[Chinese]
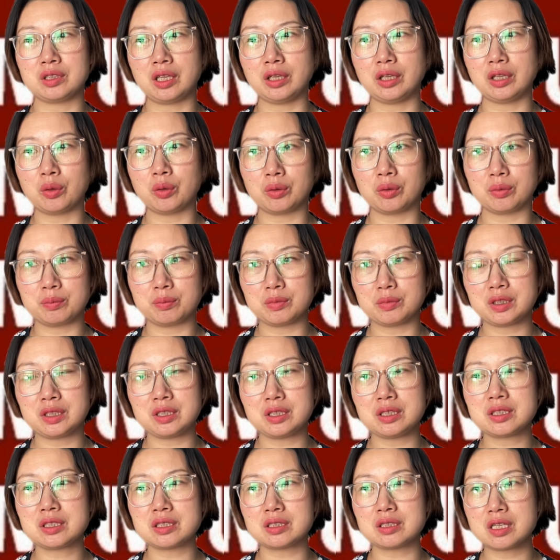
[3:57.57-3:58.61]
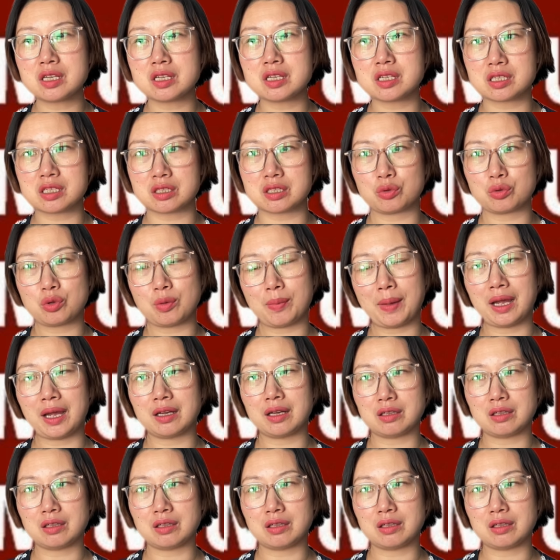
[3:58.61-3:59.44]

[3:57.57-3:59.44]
也有第一次认识，对吧？